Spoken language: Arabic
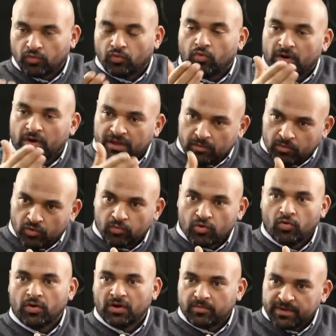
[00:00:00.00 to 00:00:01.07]
وواجبهم
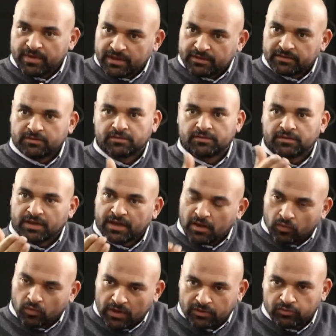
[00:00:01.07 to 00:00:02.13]
جوه البيت
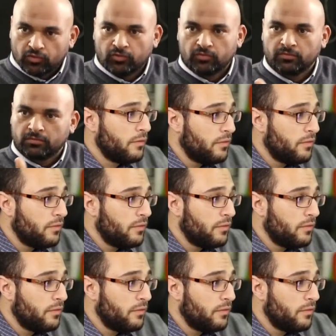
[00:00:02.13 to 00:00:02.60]
تجاه ولادهم